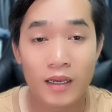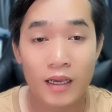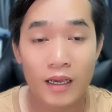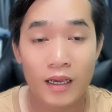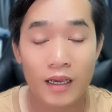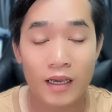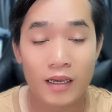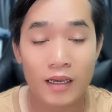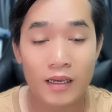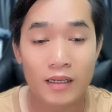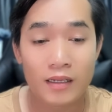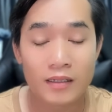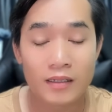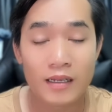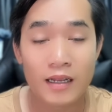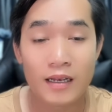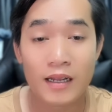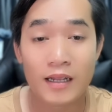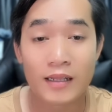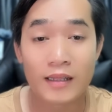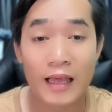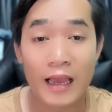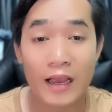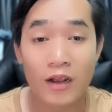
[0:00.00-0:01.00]
à, trên
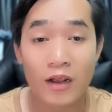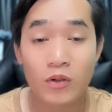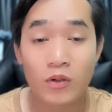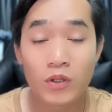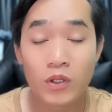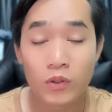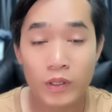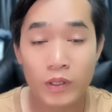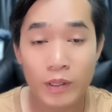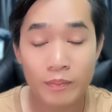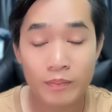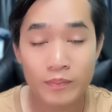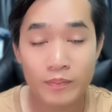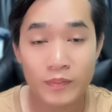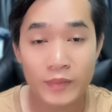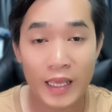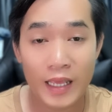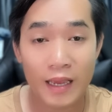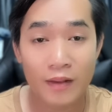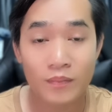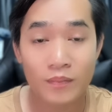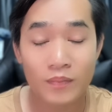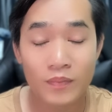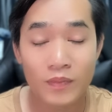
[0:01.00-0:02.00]
nền tảng của YouTube
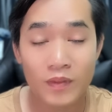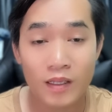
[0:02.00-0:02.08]
nha